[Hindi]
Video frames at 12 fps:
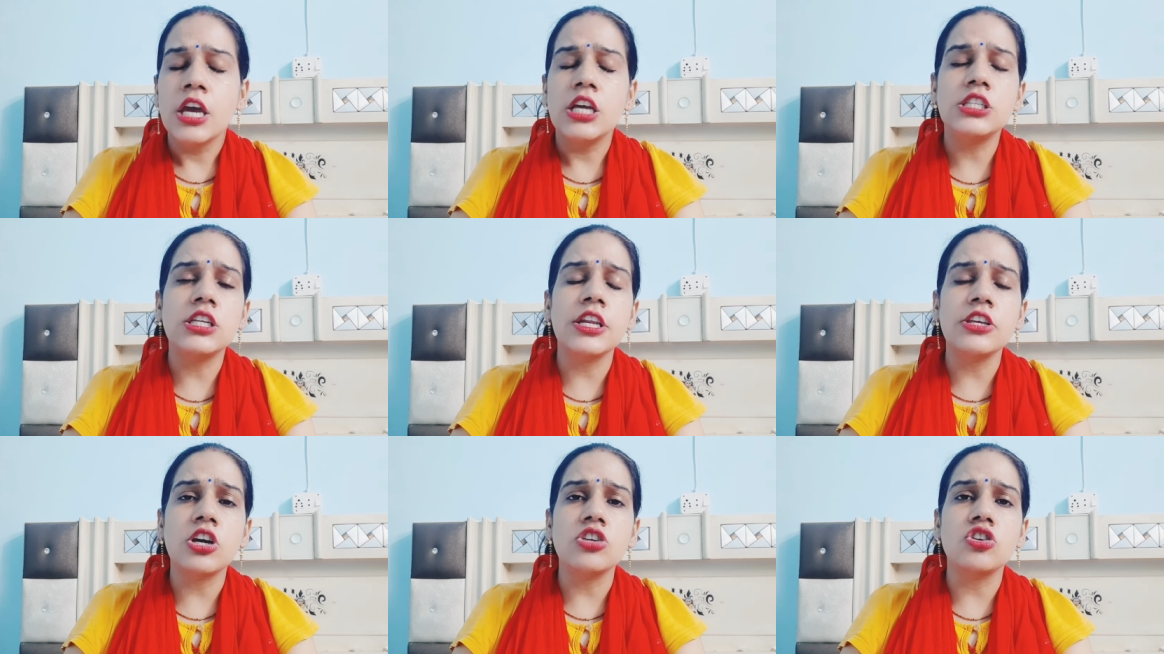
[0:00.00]
इस
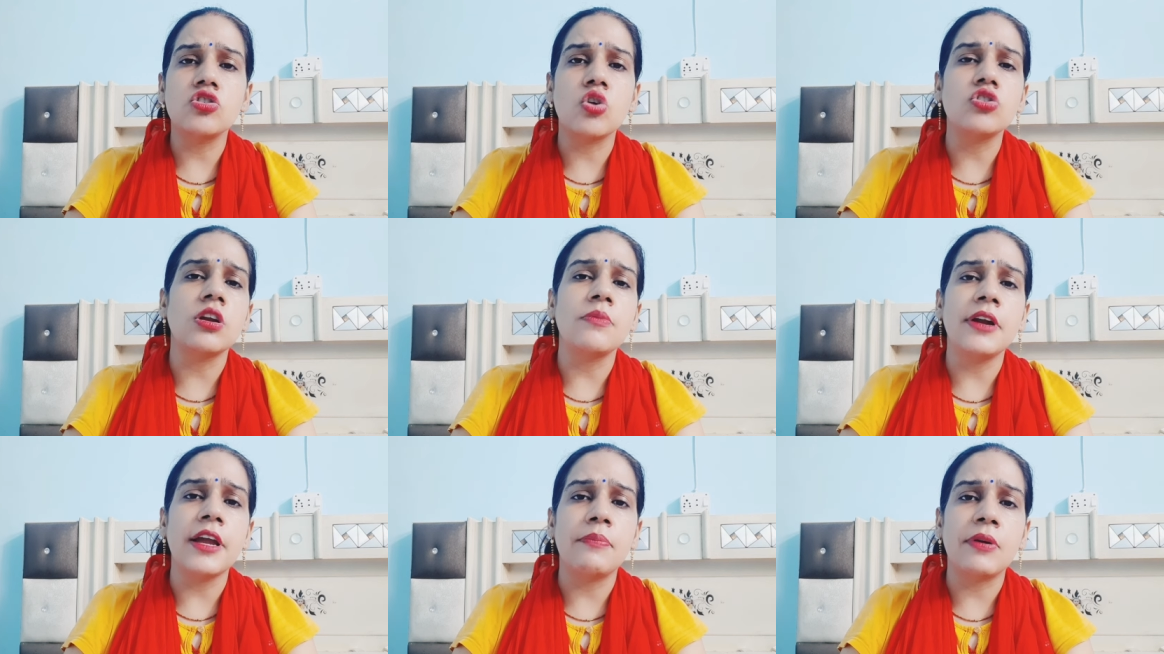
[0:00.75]
तरीके से सोशल
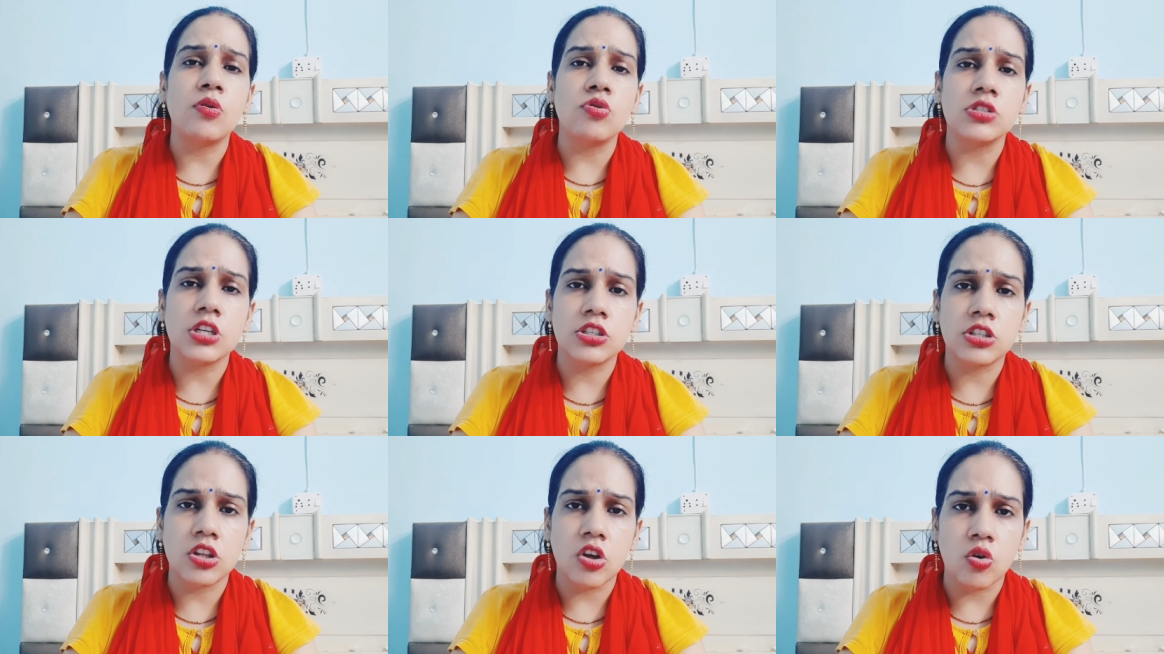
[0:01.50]
मीडिया पर कौन से
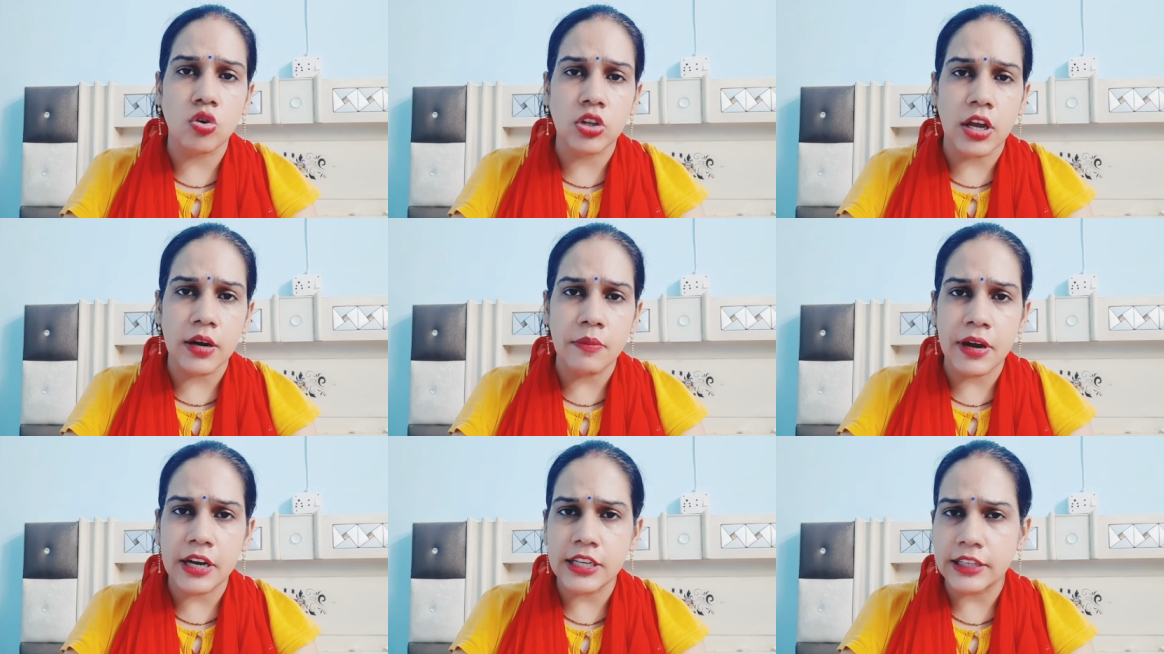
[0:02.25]
रिश्तेदारों को ताना
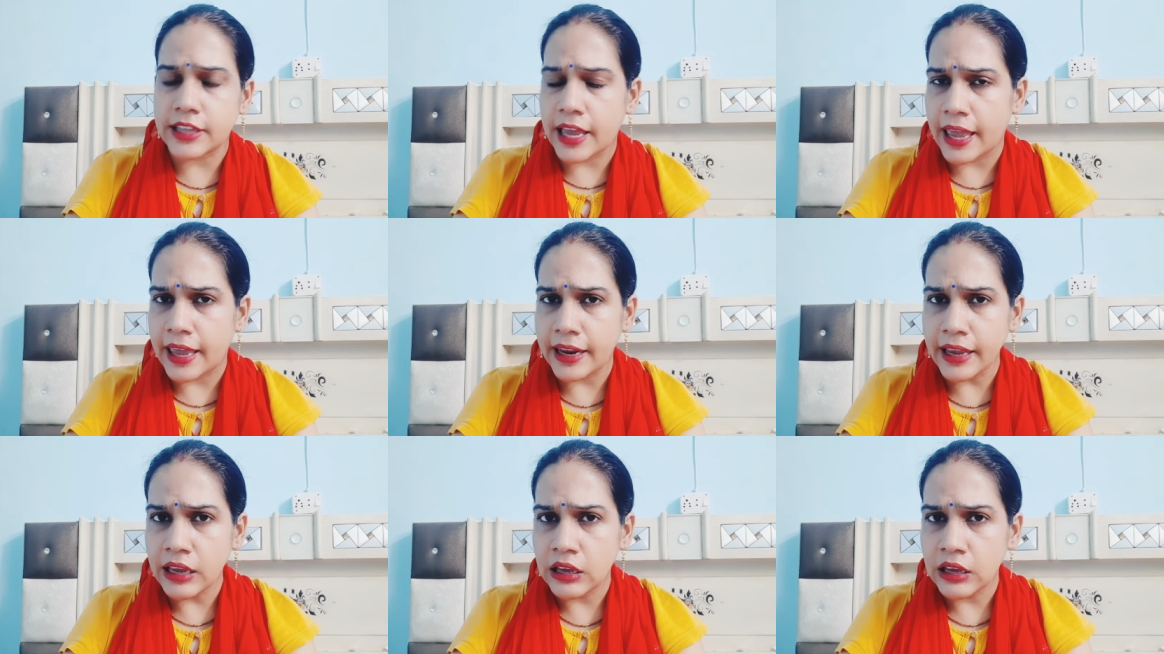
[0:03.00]
मारा जाता है अरे